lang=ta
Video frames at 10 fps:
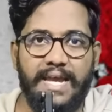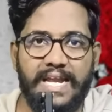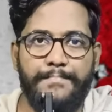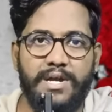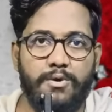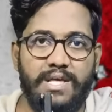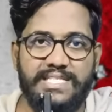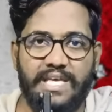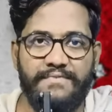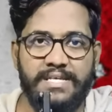இனப்படுகொலை
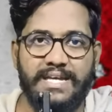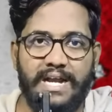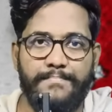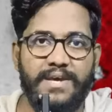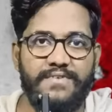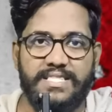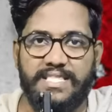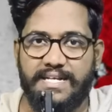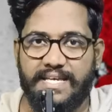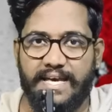செய்வதற்கு அழைப்பை
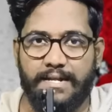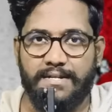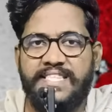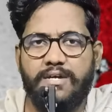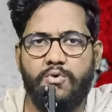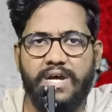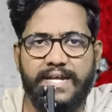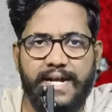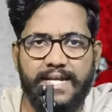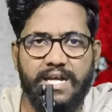விடுத்திருக்கார் இதற்கு உலக
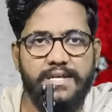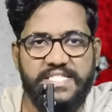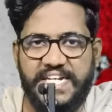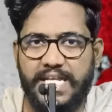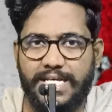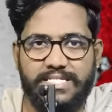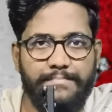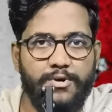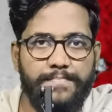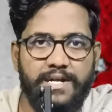நாடுகள் இஸ்ரேலுக்கு
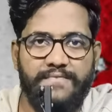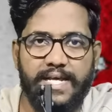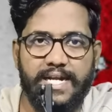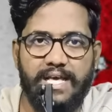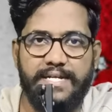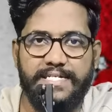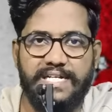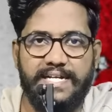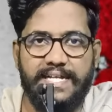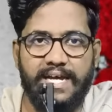சப்போர்ட் பண்ணுவார்களா என்று
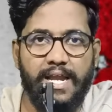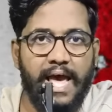கேட்டால்